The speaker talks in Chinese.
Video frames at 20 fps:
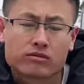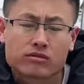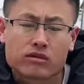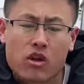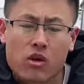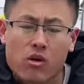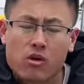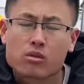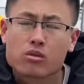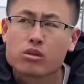
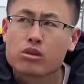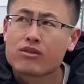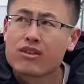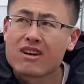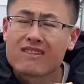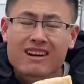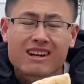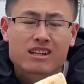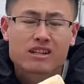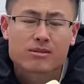我估计发
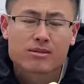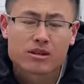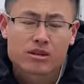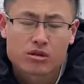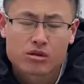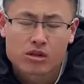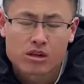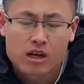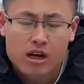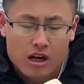完视频有
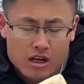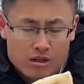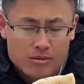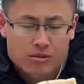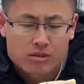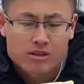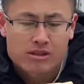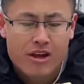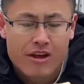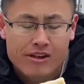人还是不
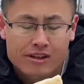信。